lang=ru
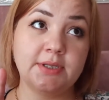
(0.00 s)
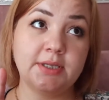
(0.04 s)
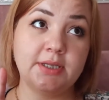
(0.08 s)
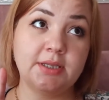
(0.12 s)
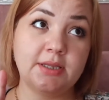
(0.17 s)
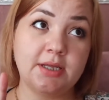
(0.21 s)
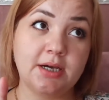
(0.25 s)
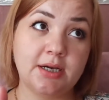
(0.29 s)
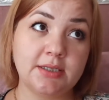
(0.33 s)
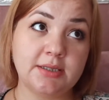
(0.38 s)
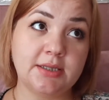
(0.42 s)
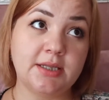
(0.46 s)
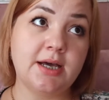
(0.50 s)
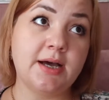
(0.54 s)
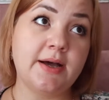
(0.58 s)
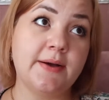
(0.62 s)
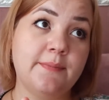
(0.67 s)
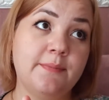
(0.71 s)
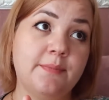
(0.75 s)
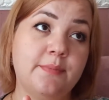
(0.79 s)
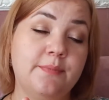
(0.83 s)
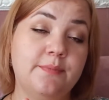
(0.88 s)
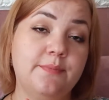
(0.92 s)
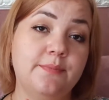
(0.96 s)

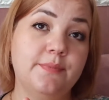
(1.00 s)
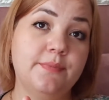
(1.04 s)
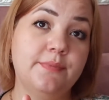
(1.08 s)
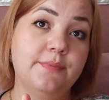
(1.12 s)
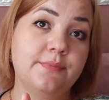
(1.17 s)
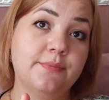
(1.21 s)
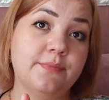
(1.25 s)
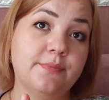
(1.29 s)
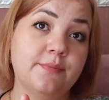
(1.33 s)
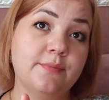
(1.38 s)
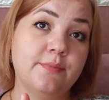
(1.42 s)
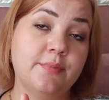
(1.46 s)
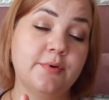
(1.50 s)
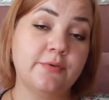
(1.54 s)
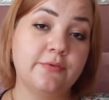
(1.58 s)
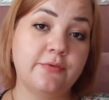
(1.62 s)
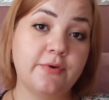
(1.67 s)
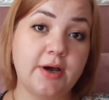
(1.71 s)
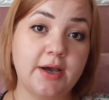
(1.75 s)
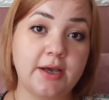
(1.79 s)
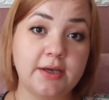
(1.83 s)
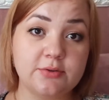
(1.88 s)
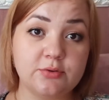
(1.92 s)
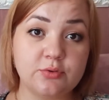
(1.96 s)
Иногда
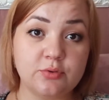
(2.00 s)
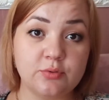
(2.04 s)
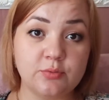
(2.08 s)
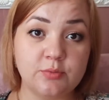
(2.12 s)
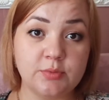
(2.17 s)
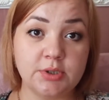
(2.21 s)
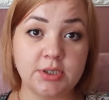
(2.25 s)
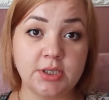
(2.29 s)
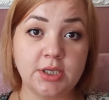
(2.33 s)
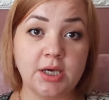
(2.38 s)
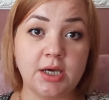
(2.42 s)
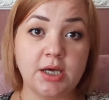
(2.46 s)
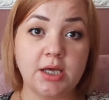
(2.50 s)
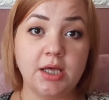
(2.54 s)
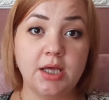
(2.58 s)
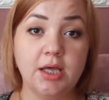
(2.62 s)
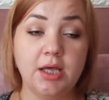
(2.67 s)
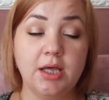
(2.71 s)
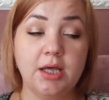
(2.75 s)
бывает у меня